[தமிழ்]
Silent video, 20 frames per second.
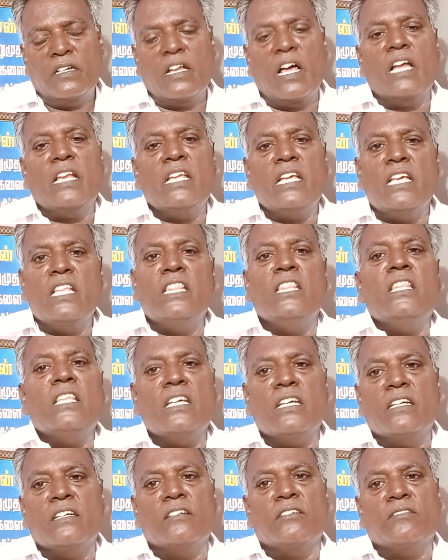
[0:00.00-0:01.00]
நான்
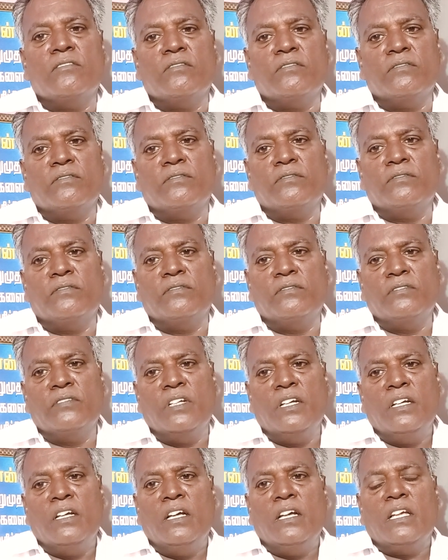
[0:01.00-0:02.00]
இந்து
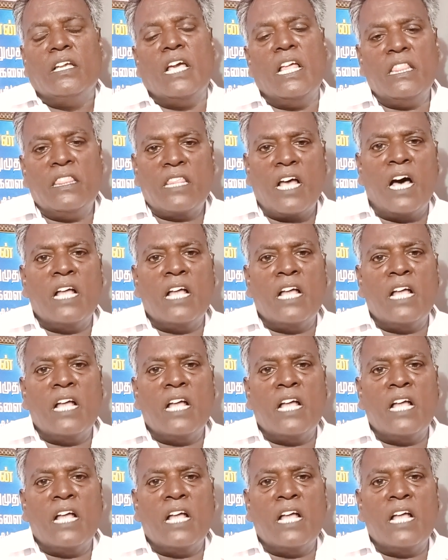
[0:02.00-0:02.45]
என்